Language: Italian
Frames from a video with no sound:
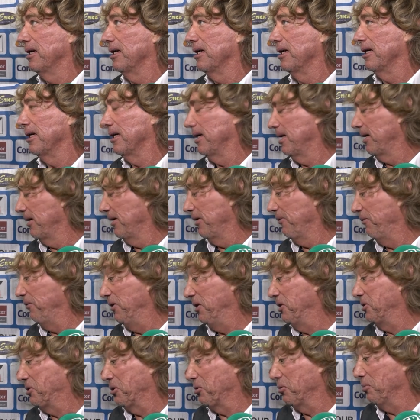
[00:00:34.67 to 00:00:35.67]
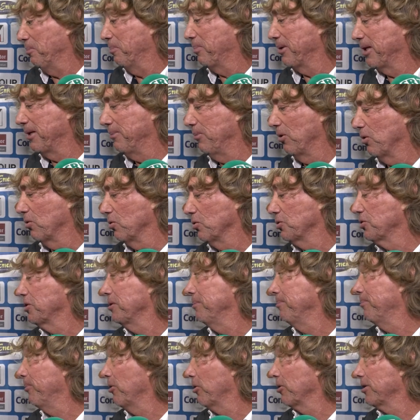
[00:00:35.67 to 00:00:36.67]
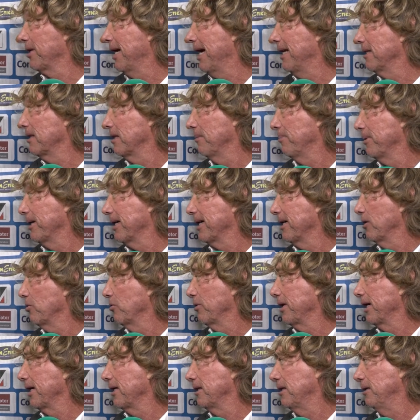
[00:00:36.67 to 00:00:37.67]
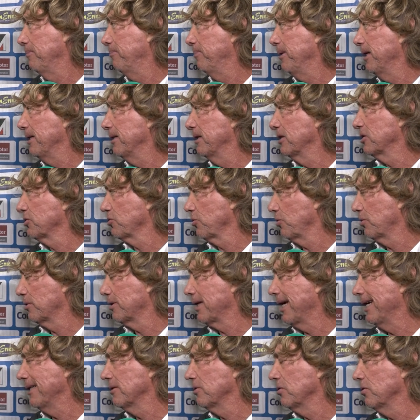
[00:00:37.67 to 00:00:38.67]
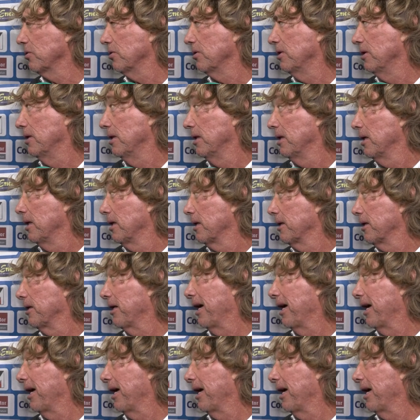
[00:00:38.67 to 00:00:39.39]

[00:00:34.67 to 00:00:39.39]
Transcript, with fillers: eh, vincere un premio così importante perché non è che dipende soltanto